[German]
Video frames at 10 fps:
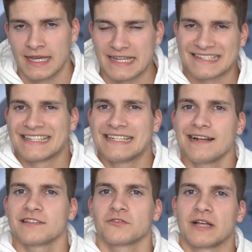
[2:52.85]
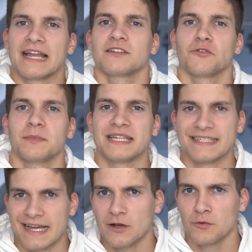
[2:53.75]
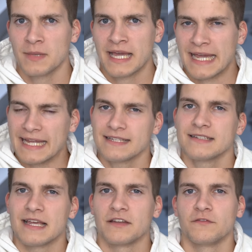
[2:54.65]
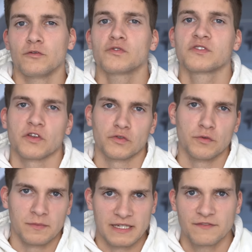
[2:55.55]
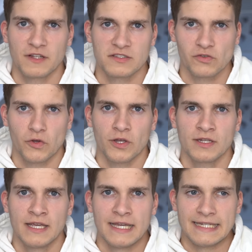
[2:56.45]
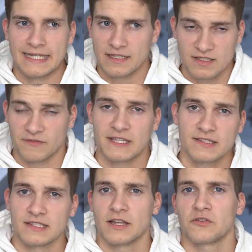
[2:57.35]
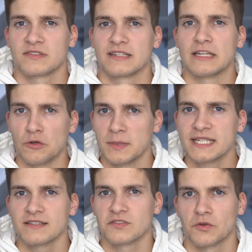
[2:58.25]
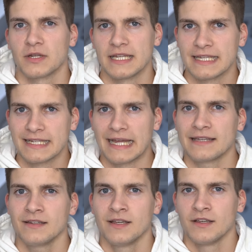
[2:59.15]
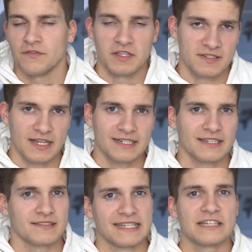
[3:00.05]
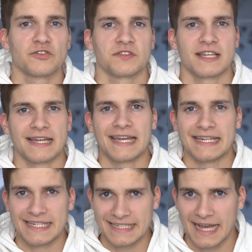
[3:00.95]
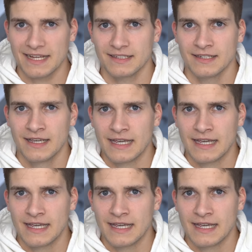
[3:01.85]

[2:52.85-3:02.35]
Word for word: Es geht hier also gar nicht unbedingt darum, endlich einen Flugzeugtypen liefern zu können, der 20.000 Kilometer zurücklegen kann, wie gesagt, das geht schon seit einigen Jahren.